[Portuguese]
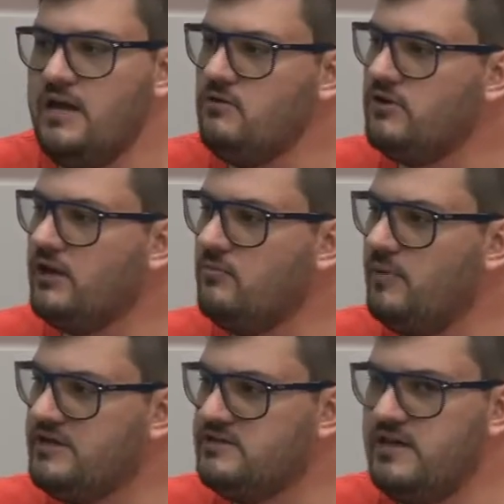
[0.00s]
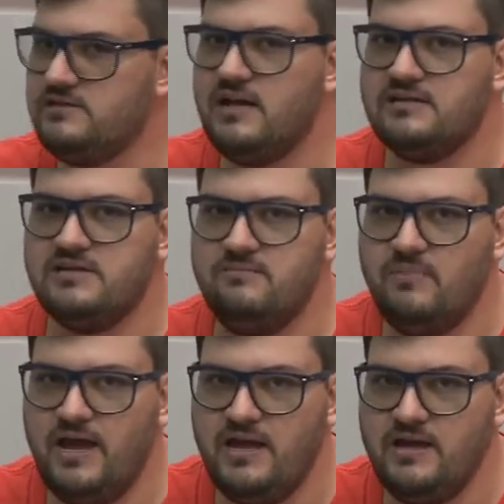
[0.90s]
E o que, que o presidente da
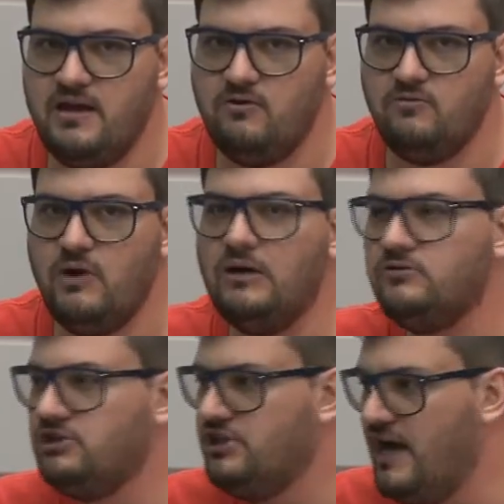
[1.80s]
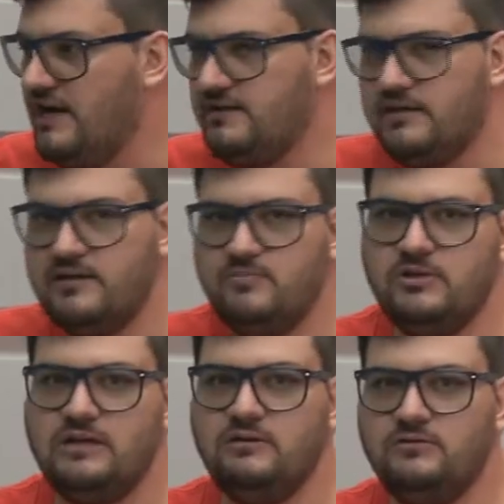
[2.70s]
Assembleia, o Aldo Schneider,
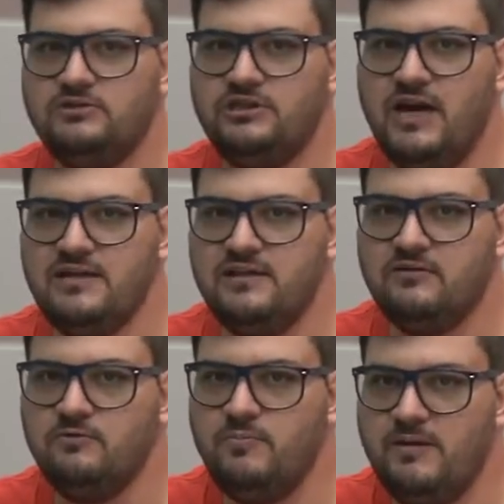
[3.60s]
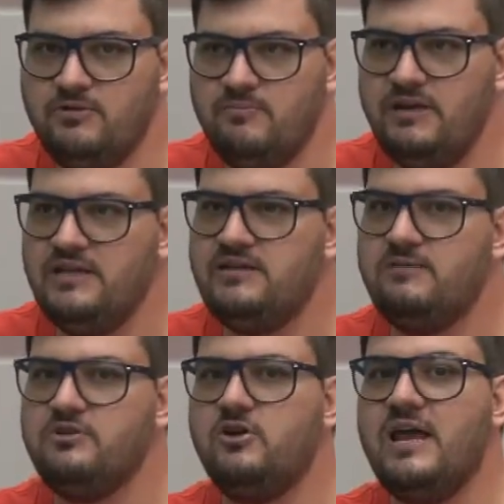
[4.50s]
deputado Aldo Schneider do PMDB,
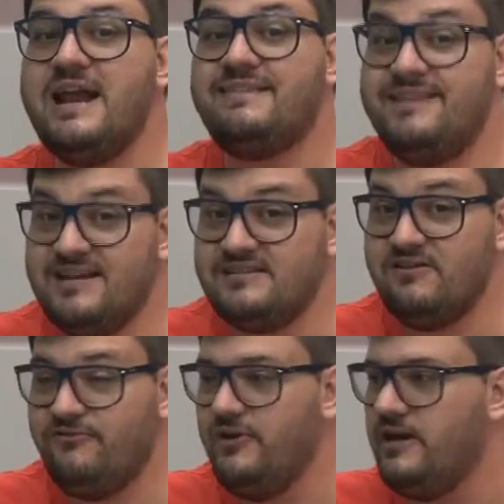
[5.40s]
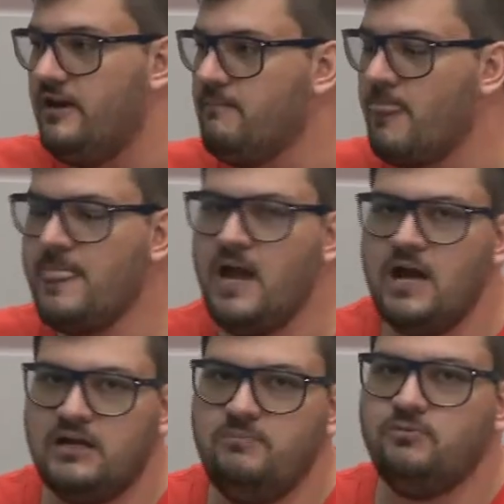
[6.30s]
determinou lá na terça-feira?
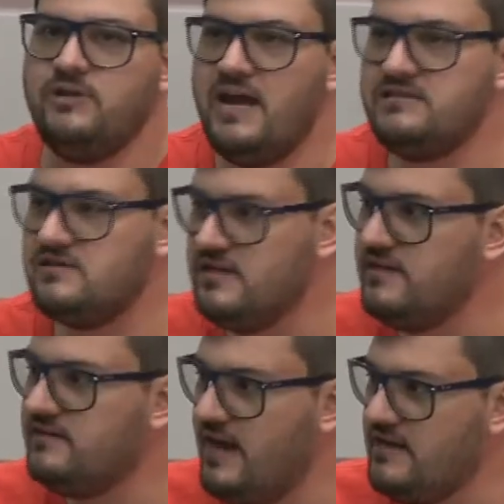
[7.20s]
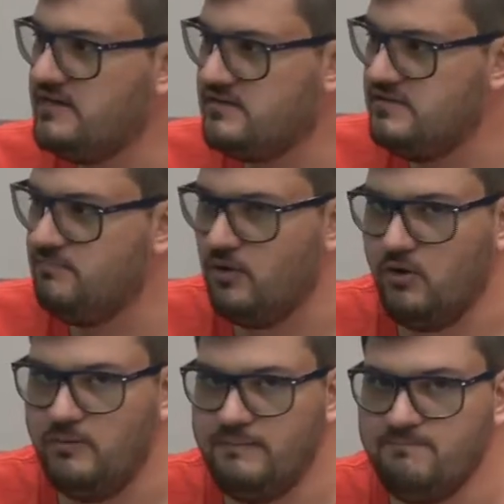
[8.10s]
que pudesse ser entregue esse
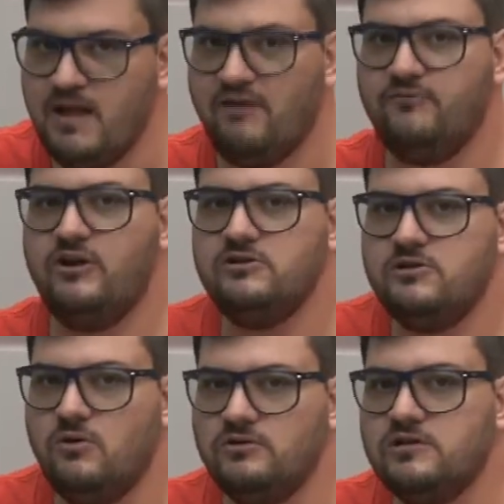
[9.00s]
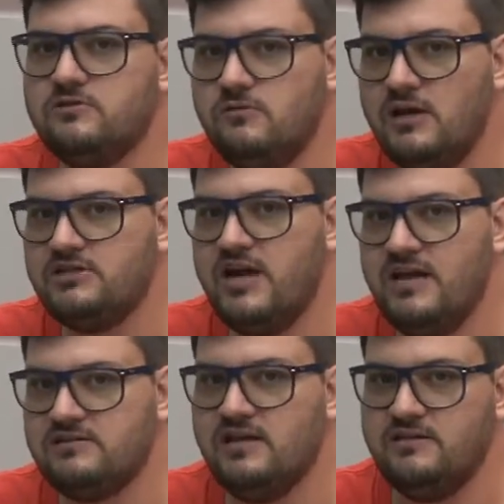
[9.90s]
diploma. Afinal de contas, Lula já
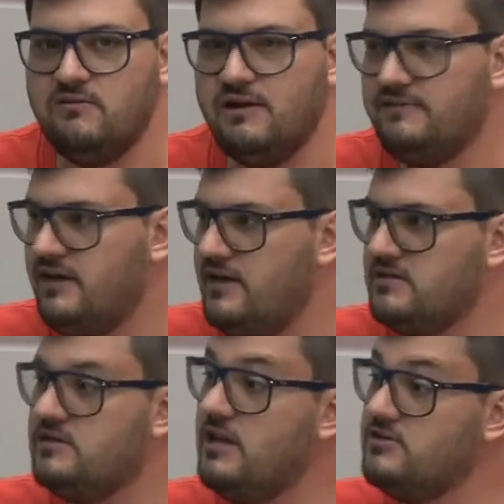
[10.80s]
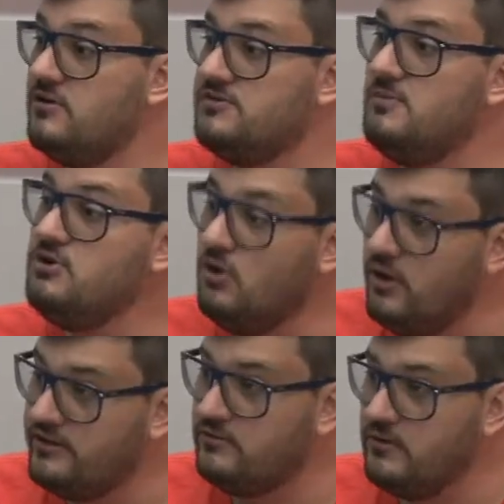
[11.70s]
é cidadão catarinense desde
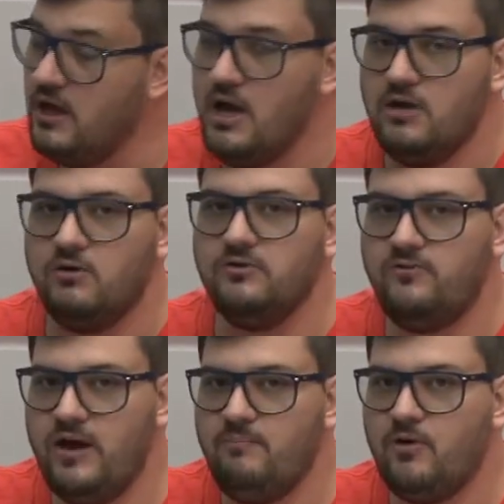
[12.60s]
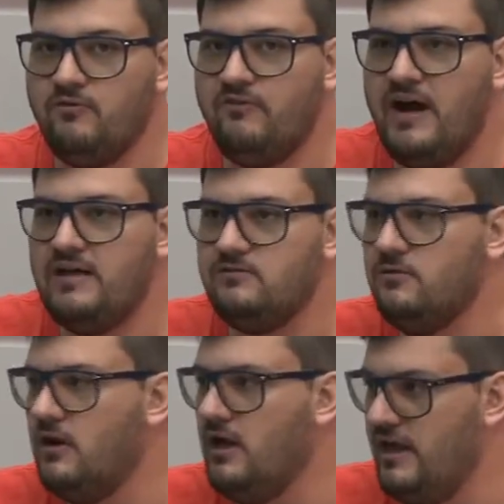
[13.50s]
2008, quando foi
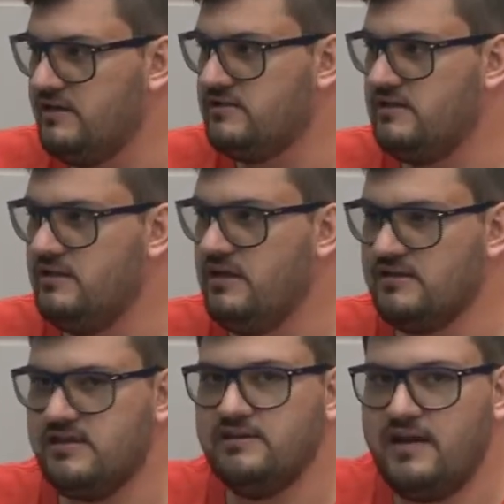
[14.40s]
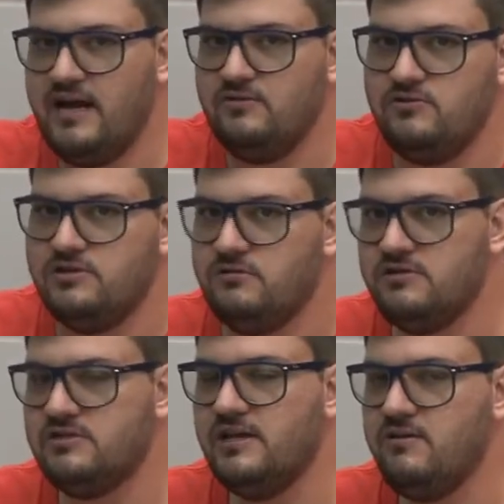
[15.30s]
aprovado esse, essa entrega do
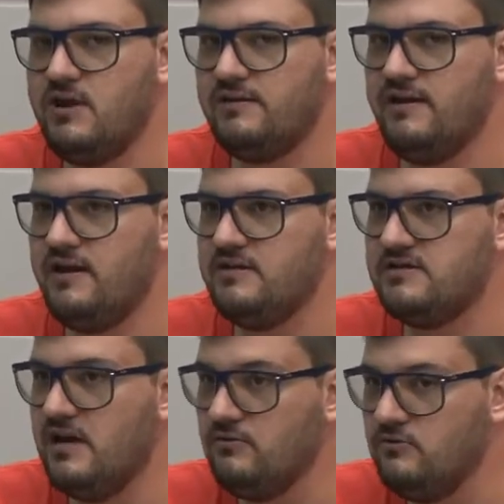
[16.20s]
título de cidadão catarinense a